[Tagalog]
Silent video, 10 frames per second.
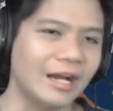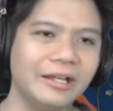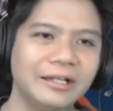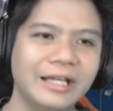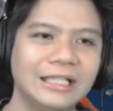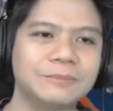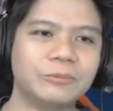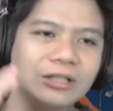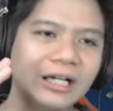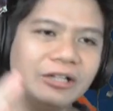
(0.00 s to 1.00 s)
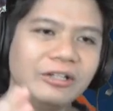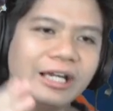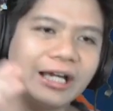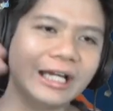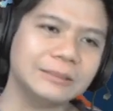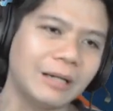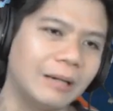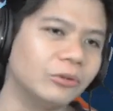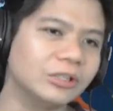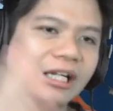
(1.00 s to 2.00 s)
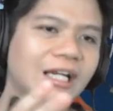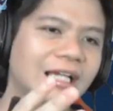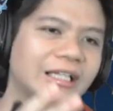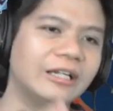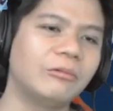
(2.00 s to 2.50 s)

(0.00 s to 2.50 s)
Ayan guys, puntahan nyo na guys, paabutin na natin ng